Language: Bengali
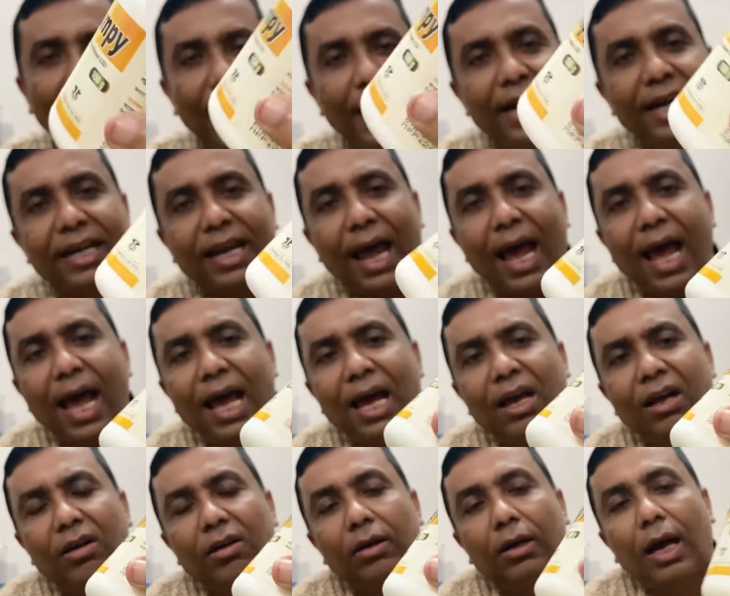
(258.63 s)
এইটা
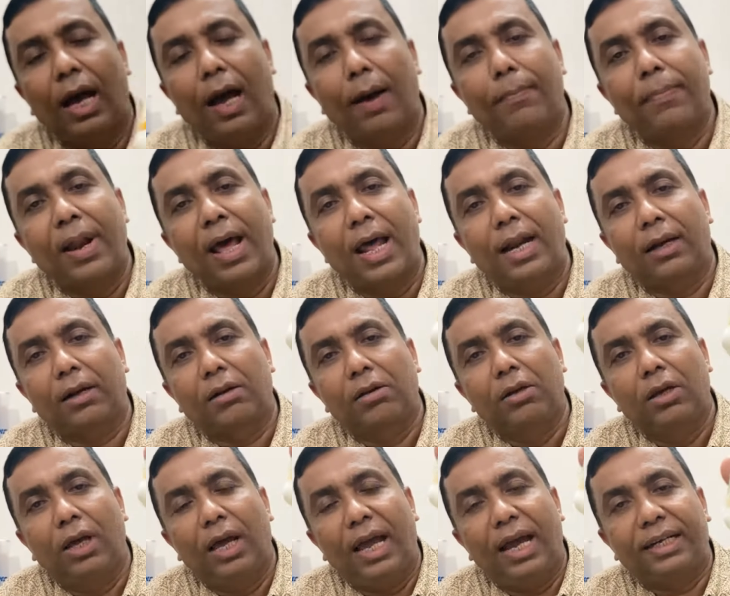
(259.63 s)
আপনার
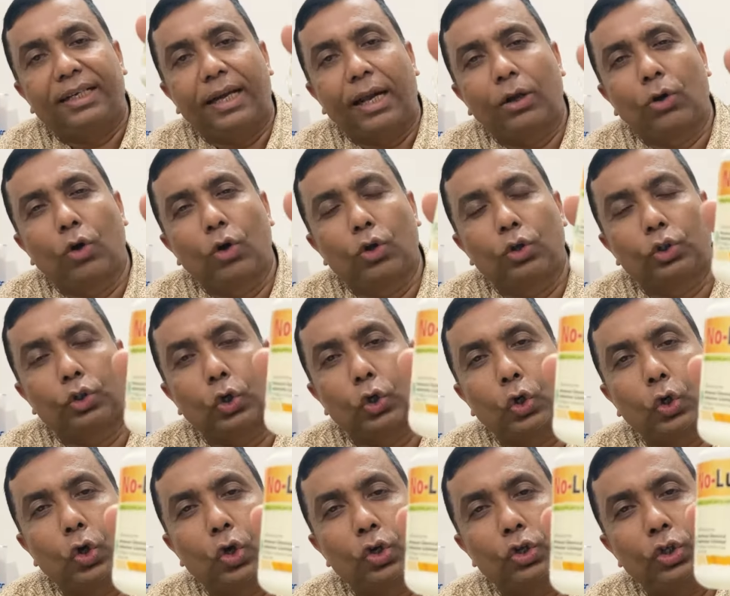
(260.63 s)
একটা গরু ছোট
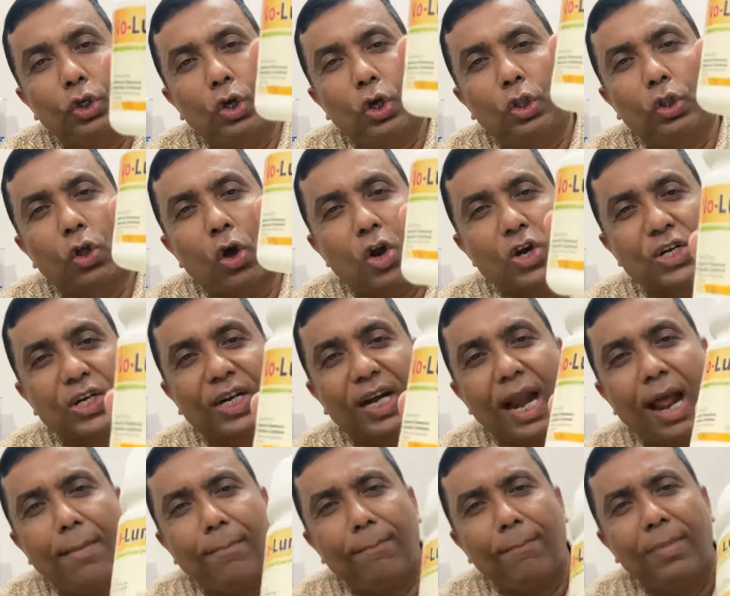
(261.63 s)
গরুর জন্য দশ
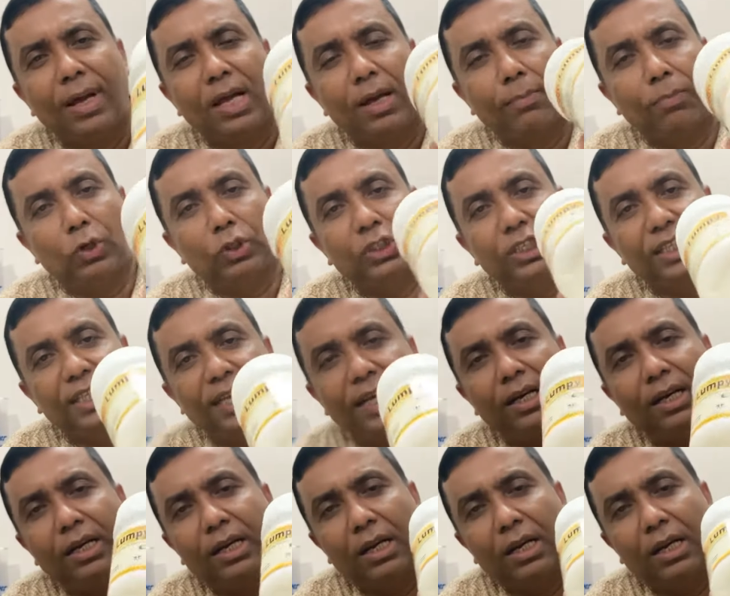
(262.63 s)
গ্রাম প্রতিদিন